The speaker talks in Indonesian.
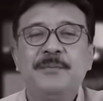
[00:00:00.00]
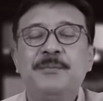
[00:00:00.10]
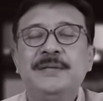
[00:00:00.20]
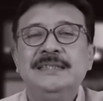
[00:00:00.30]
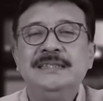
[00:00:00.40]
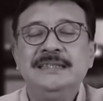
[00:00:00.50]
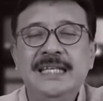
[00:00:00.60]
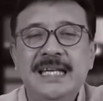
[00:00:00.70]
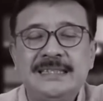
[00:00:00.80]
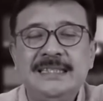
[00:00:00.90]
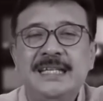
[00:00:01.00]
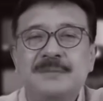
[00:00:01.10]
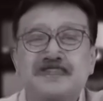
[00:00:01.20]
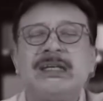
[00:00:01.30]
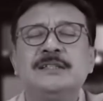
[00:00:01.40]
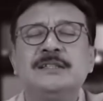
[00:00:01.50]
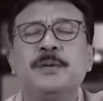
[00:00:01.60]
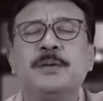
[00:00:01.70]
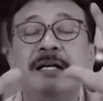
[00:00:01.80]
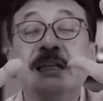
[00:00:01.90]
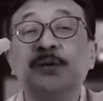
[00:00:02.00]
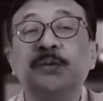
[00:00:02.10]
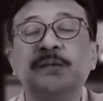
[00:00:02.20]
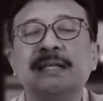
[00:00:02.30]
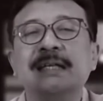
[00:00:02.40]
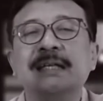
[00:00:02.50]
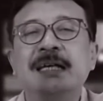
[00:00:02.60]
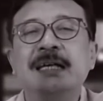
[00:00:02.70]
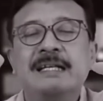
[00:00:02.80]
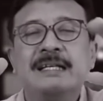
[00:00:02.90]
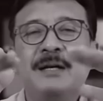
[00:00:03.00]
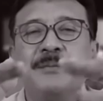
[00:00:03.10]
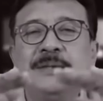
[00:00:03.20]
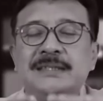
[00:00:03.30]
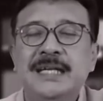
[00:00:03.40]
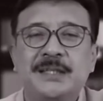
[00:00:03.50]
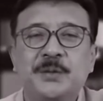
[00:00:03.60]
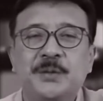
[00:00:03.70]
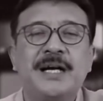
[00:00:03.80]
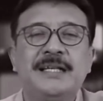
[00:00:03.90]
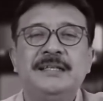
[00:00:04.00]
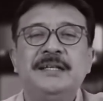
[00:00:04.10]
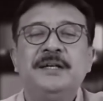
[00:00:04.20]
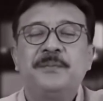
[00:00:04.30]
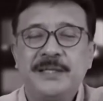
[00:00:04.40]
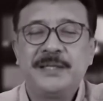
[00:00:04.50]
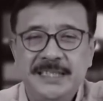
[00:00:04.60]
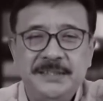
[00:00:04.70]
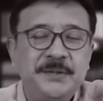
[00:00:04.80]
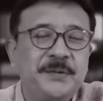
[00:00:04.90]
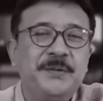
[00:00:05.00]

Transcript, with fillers: Dia menjilat-jilat Anies begitu tinggi dan menjatuhkan Presiden